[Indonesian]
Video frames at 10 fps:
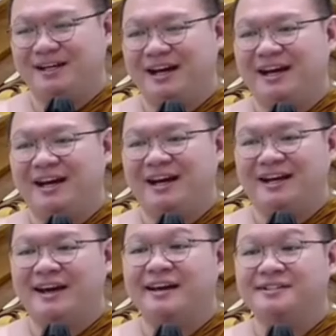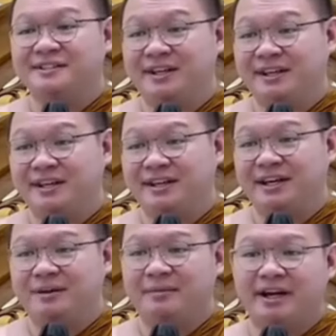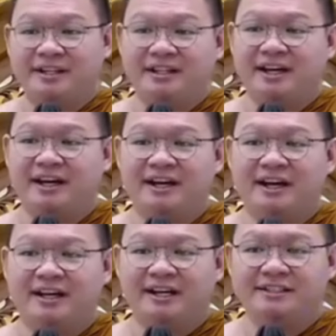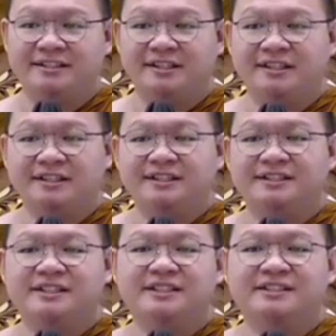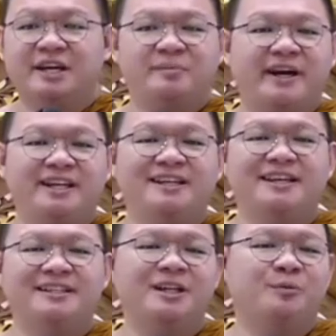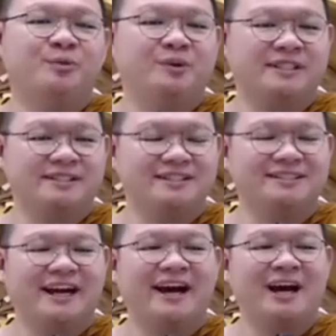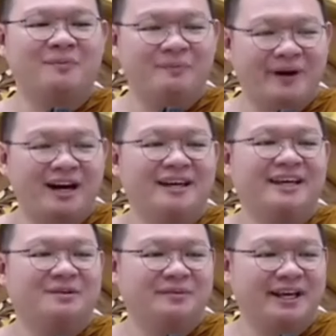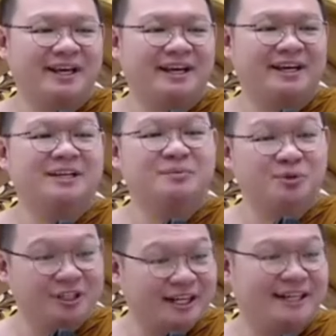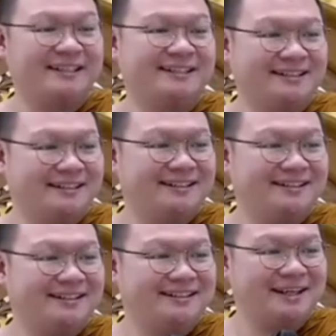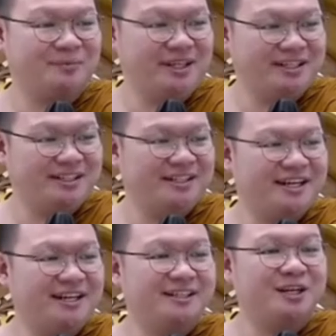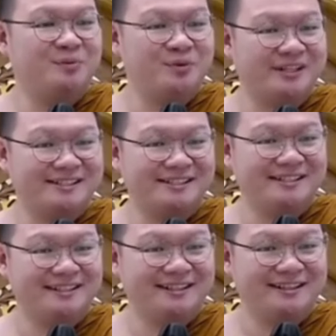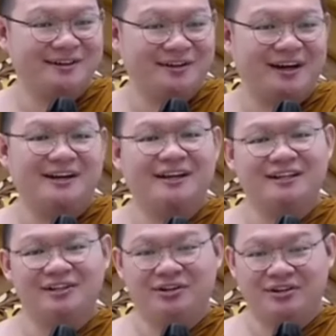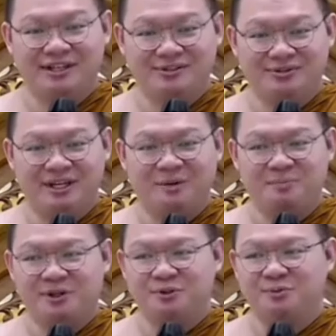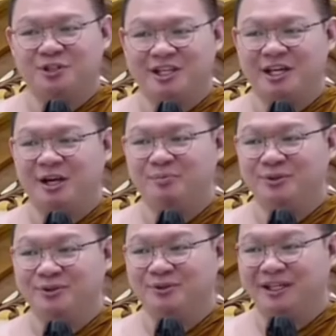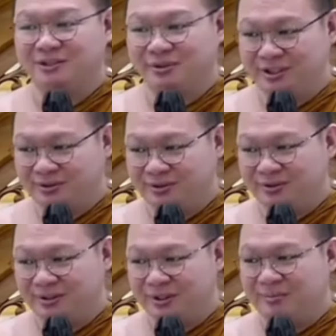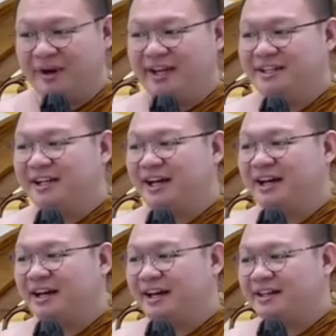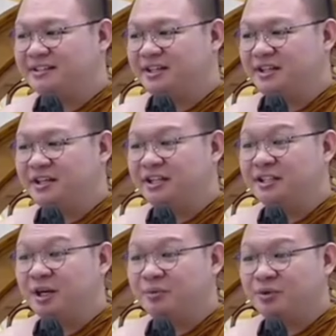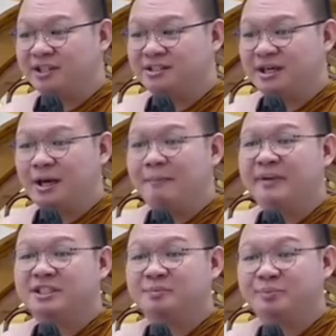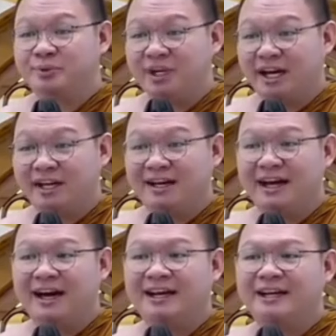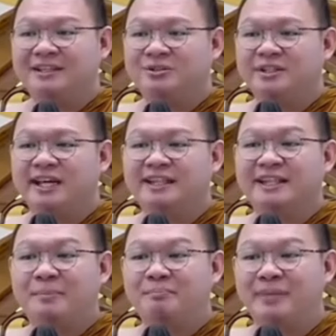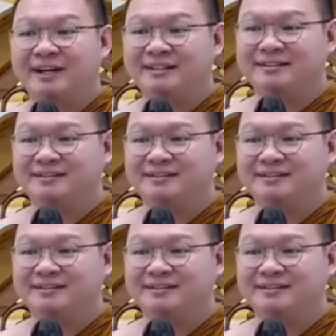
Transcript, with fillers: Anak-anak SD ya, main dengan anak-anak SD. Selesai main dia tidak puas, entah apa yang mereka ributkan. Tapi intinya dia tidak puas. Karena ini orang sudah hampir umur 30 waktu itu, main dengan anak SD dia tidak puas, pas pulang anak itu dia tampar.